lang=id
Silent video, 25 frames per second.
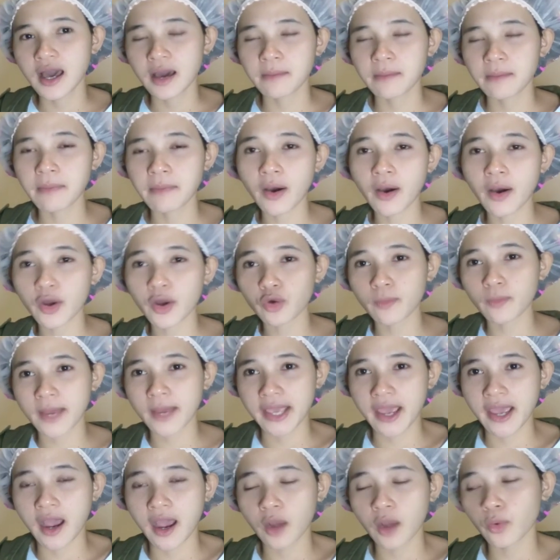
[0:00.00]
bawah
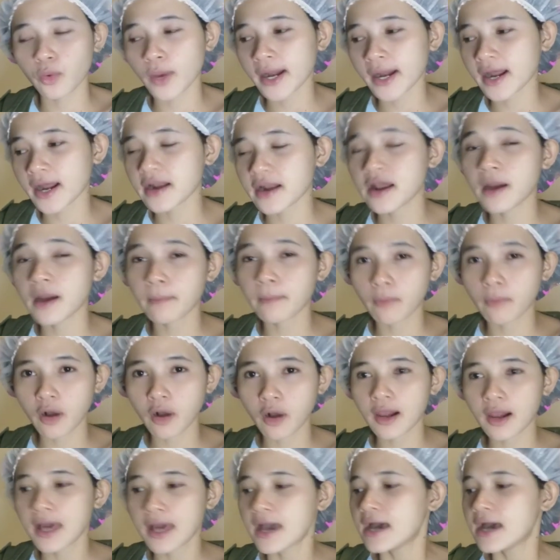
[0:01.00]
rumahnya aku kan ada
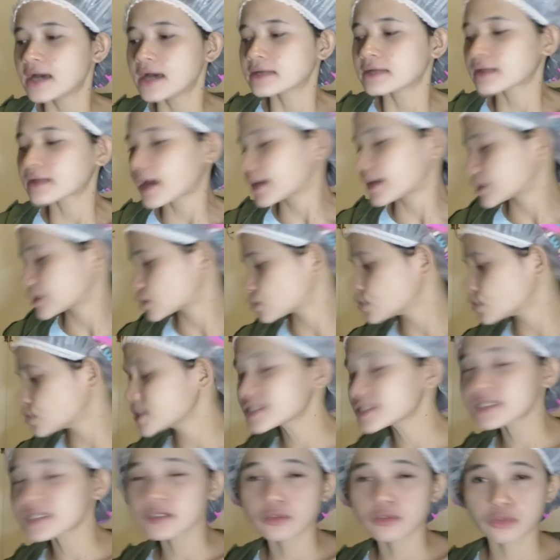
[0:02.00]
mall nah itu
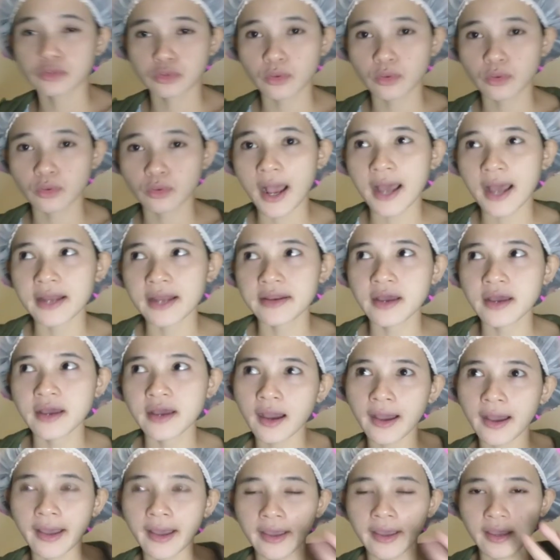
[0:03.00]
di situ tuh
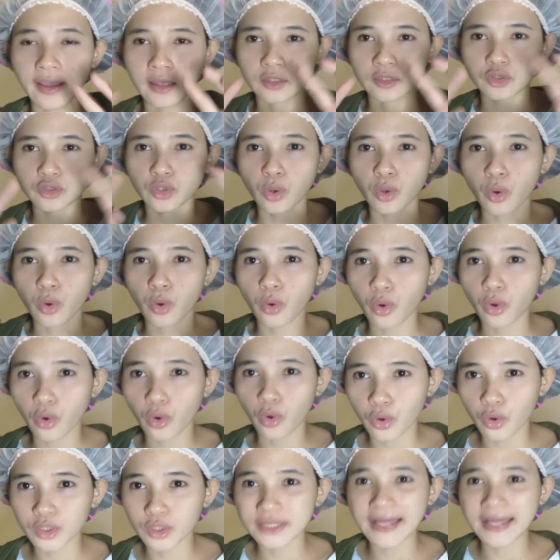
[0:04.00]
ada kayak
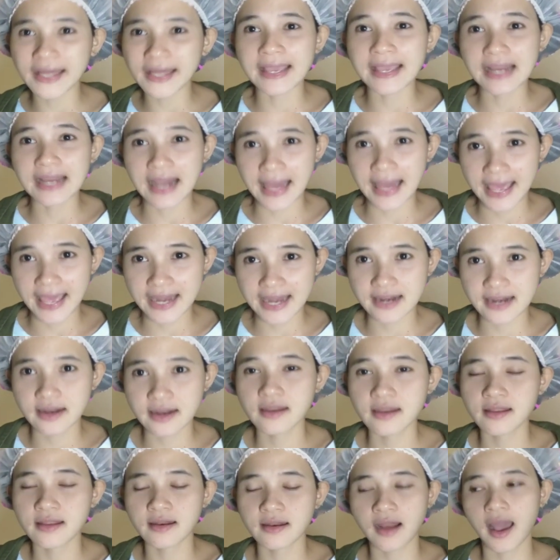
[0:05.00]
toko
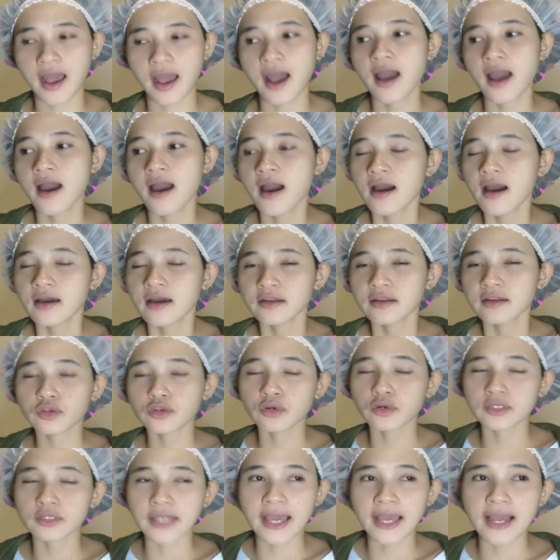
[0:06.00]
Thailand nah di
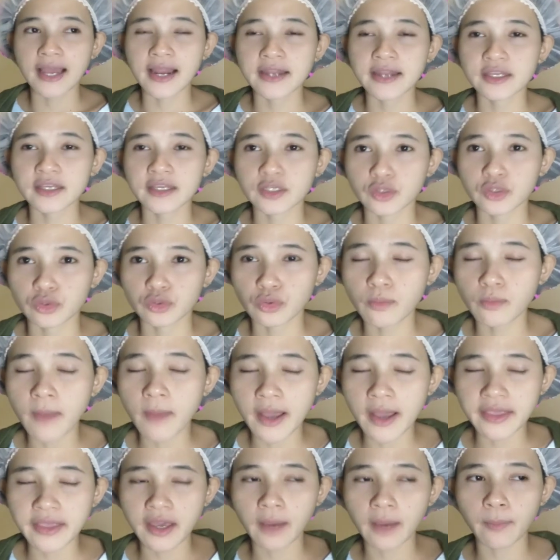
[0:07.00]
toko Thailand itu
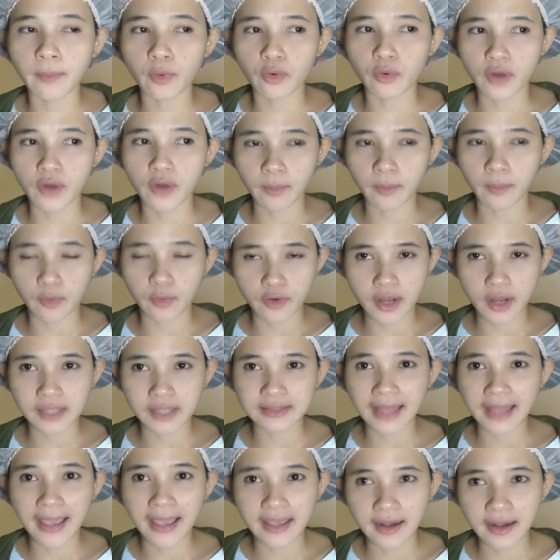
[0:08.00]
banyak produk-produk
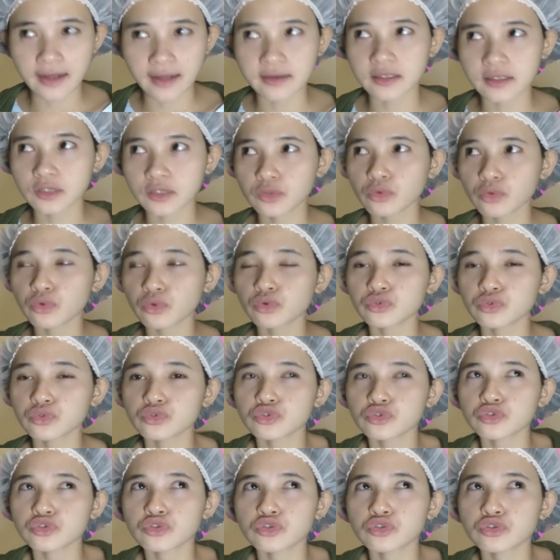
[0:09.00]
Thailand itu
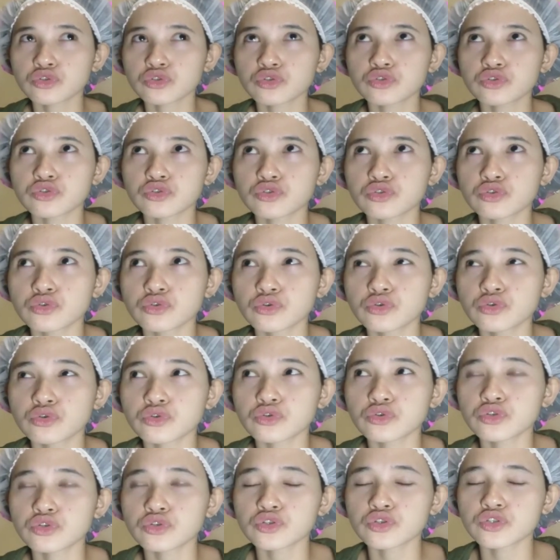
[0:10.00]

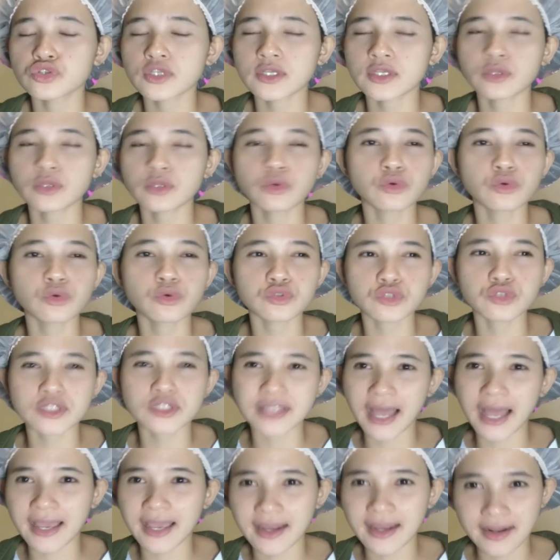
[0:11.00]
khusus itu khusus
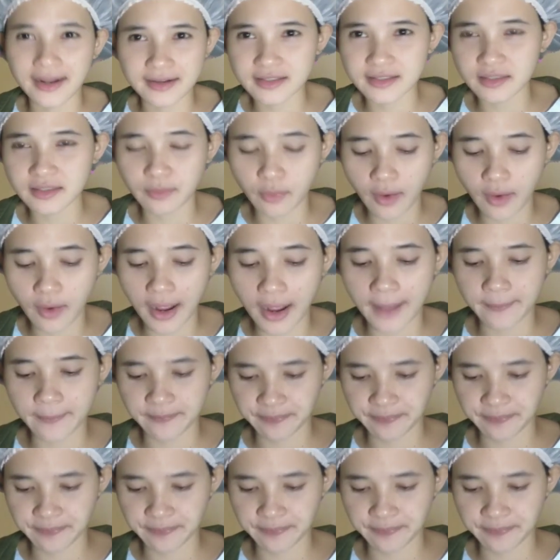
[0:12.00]
Thailand semua